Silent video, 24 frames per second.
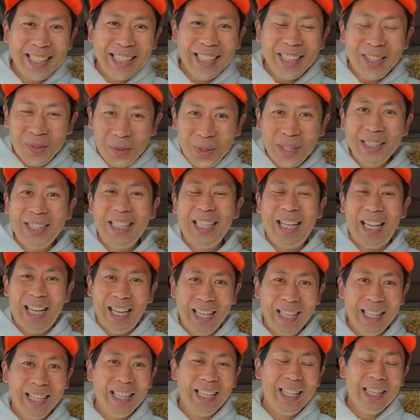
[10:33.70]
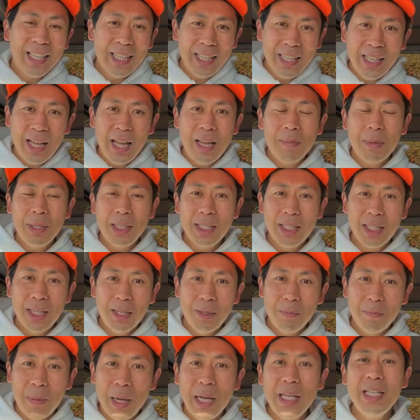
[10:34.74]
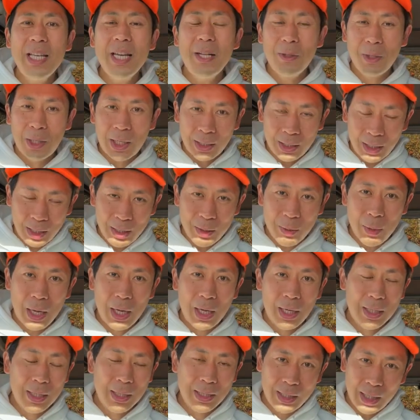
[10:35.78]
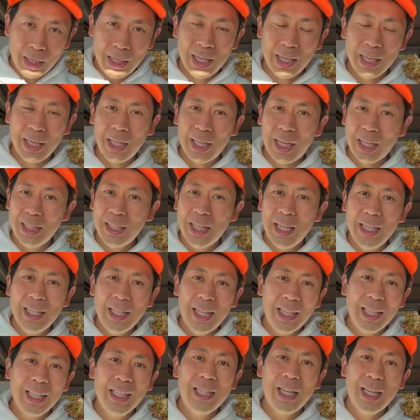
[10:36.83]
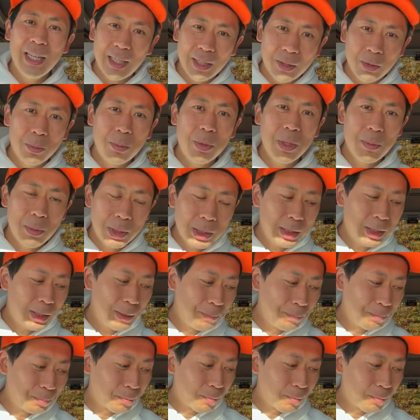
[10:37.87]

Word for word: よかったら、平山茂マニアの方には、ぜひ買っていただきたいなと思います。